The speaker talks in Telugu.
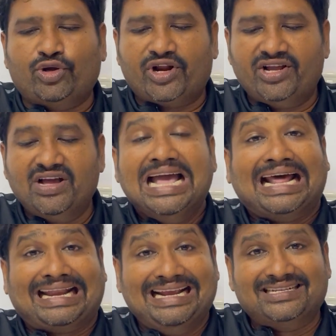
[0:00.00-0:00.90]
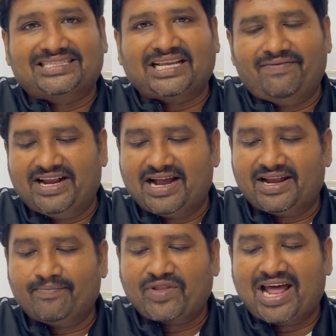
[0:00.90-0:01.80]
ఉన్నాయో రైస్ సర్వే కానీ
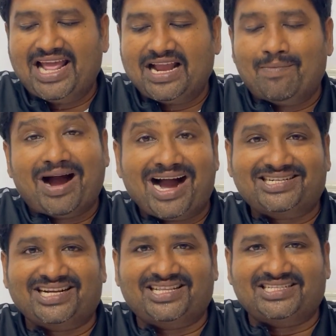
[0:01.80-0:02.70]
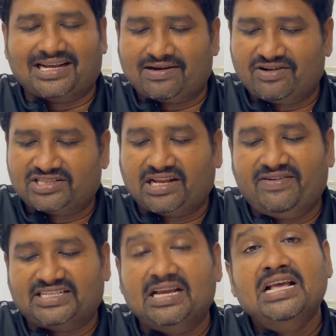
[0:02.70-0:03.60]
అలాగే మహాశక్తి సర్వే
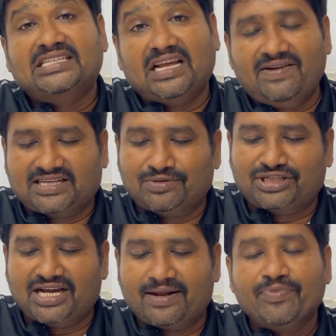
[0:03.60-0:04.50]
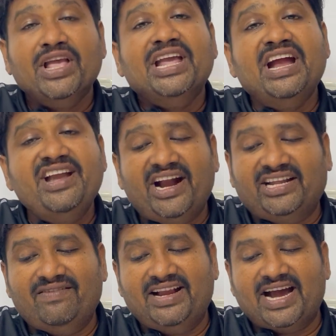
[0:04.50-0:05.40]
సర్వే సంస్థ కానీ ఇండియా
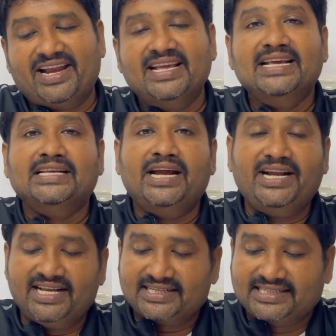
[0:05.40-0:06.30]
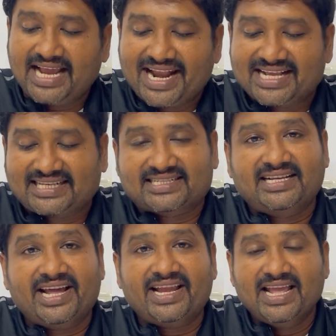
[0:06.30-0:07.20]
టీవీ కానీ ఏంటి సిఎన్ఎస్ఎక్స్
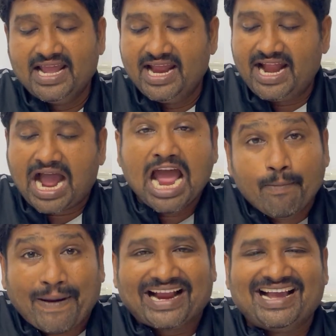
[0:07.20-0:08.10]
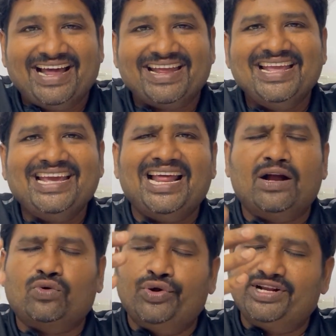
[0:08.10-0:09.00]
కానీ ఐపాక్ కానీ ఇలా
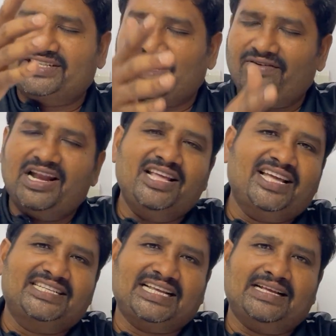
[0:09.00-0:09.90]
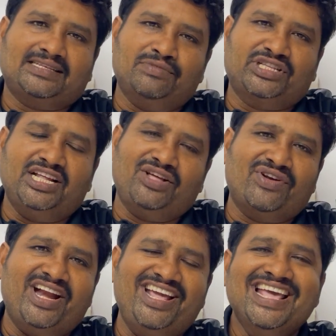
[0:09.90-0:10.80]
కొన్ని సర్వేలు అయితే సంస్థలు అయితే
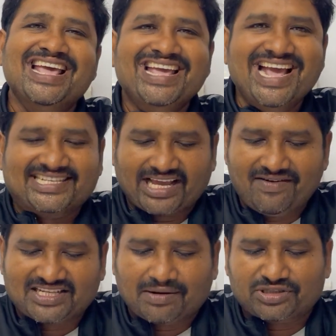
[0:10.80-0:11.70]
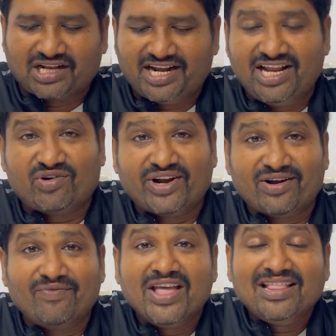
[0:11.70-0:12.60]
ఉన్నాయండి ఈ సర్వే సంస్థలన్నీ కూడాను
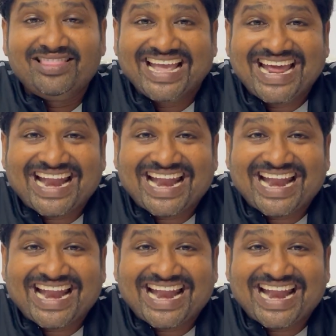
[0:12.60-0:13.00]
దేన్ని